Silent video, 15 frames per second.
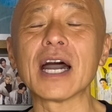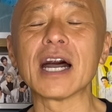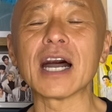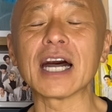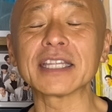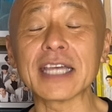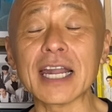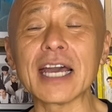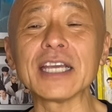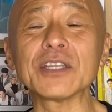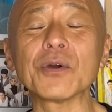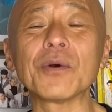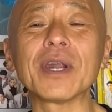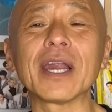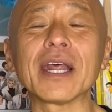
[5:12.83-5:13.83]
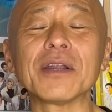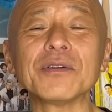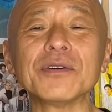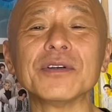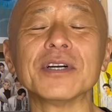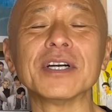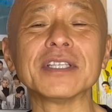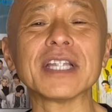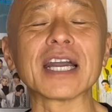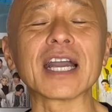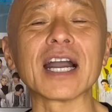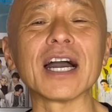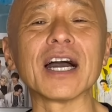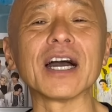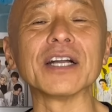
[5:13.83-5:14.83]
働いておられる、なん
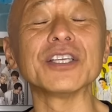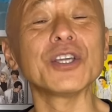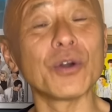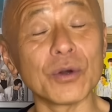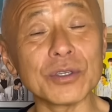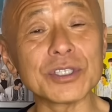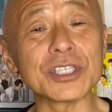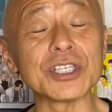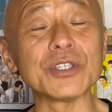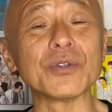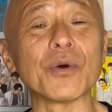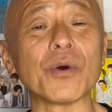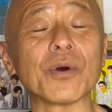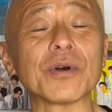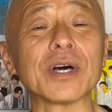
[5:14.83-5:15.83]
か日本人の